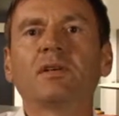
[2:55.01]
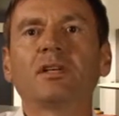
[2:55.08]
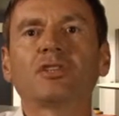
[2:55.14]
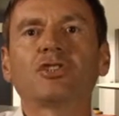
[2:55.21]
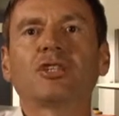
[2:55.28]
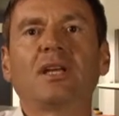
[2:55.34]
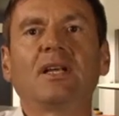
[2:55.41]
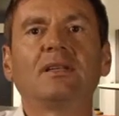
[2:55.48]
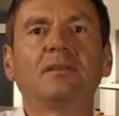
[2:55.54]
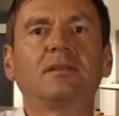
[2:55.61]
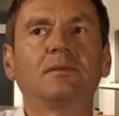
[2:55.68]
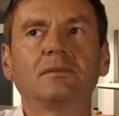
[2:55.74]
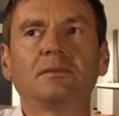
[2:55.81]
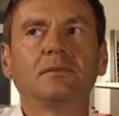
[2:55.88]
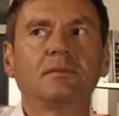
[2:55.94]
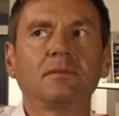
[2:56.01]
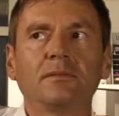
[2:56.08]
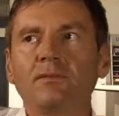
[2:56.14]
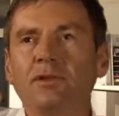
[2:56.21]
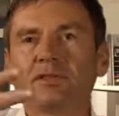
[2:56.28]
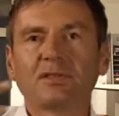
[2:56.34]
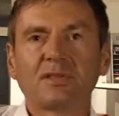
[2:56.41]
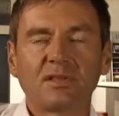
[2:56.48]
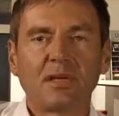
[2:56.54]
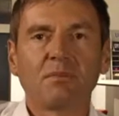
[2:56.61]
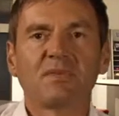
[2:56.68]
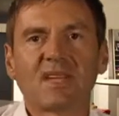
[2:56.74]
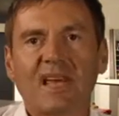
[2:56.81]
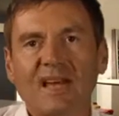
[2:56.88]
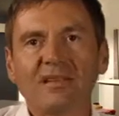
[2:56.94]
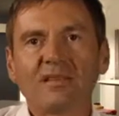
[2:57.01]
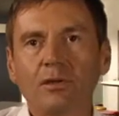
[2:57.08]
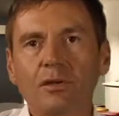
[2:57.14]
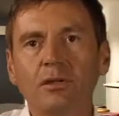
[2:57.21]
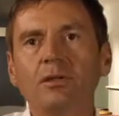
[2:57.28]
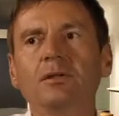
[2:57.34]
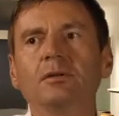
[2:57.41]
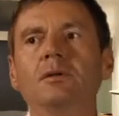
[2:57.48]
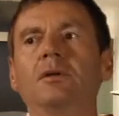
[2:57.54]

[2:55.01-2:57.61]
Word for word: erstellen, was das eben sein soll.